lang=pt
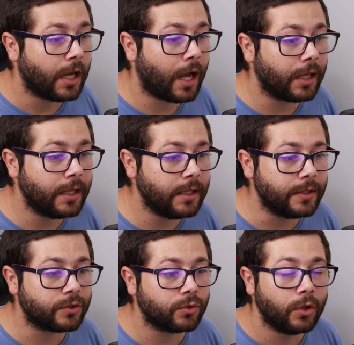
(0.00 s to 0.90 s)
Além
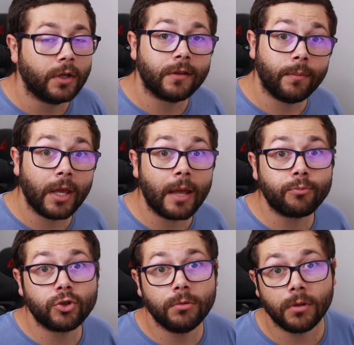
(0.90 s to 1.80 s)
disso, também é
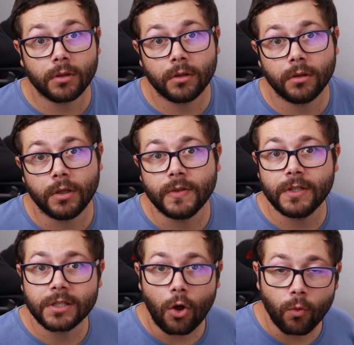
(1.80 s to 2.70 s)
possível que
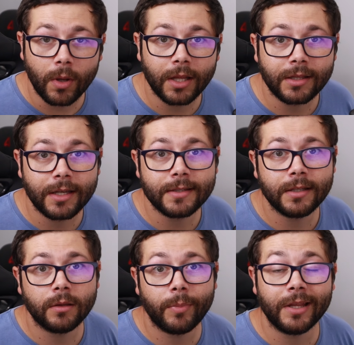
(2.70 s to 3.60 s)
exista alguma
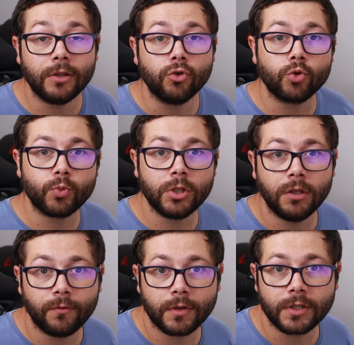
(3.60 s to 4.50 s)
latência dependendo do
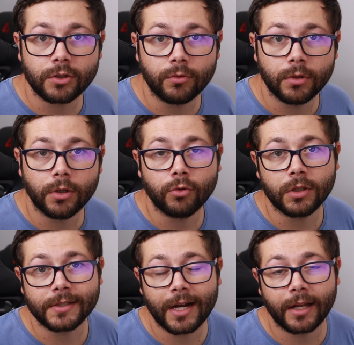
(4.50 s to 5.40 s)
dispositivo que vocês estão a
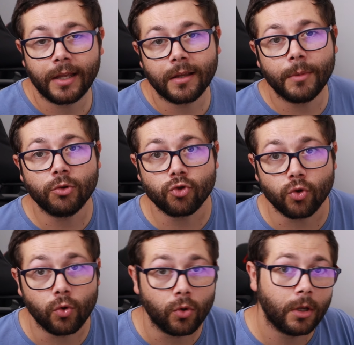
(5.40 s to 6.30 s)
utilizar e também do
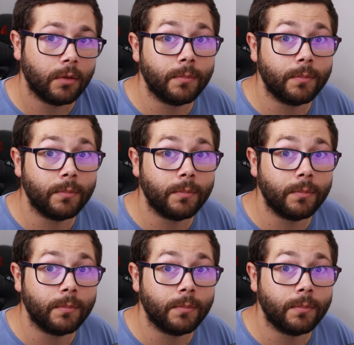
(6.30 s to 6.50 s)
jogo,